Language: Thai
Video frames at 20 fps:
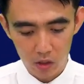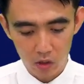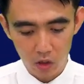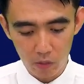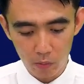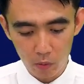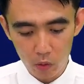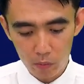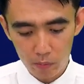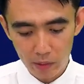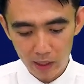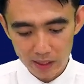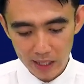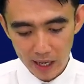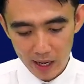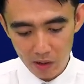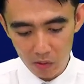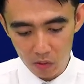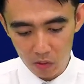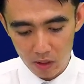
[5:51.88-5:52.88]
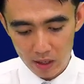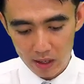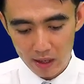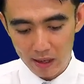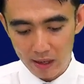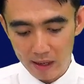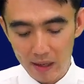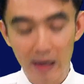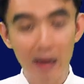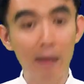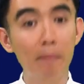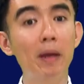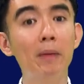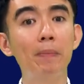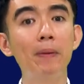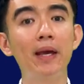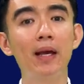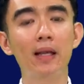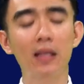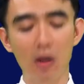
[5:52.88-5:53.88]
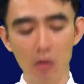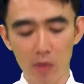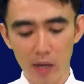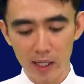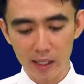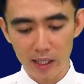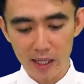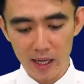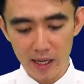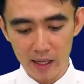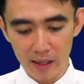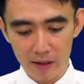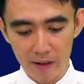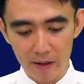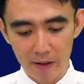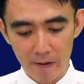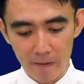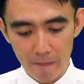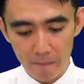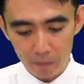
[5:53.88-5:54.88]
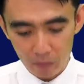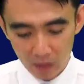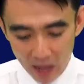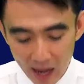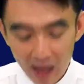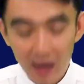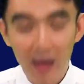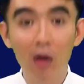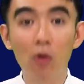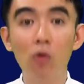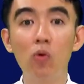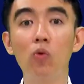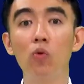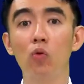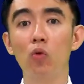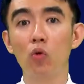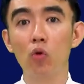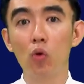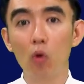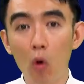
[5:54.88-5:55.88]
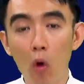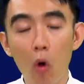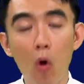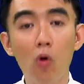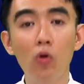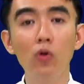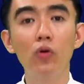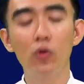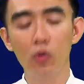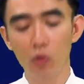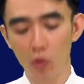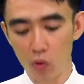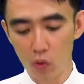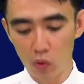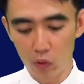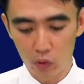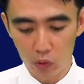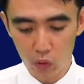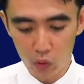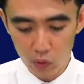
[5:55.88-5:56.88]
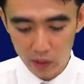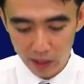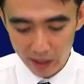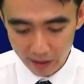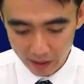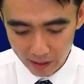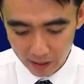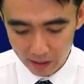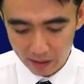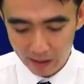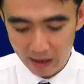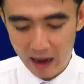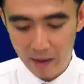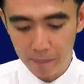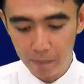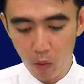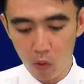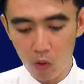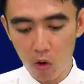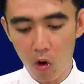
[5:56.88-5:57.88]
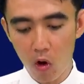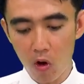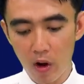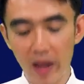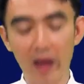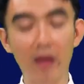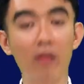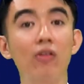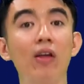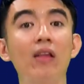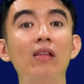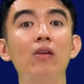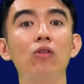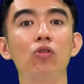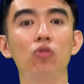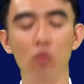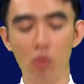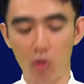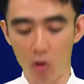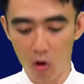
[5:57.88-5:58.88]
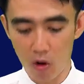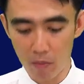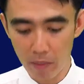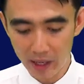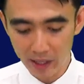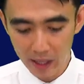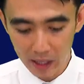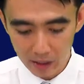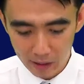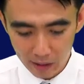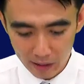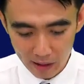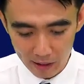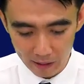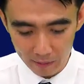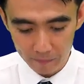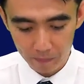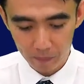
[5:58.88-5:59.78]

ขอบคุณพระเจ้าและไม่เพียงเท่านั้นเนี่ยถ้าเราคงอยู่ในการปกครองแห่งสันติสุขของพระคริสต์เนี่ย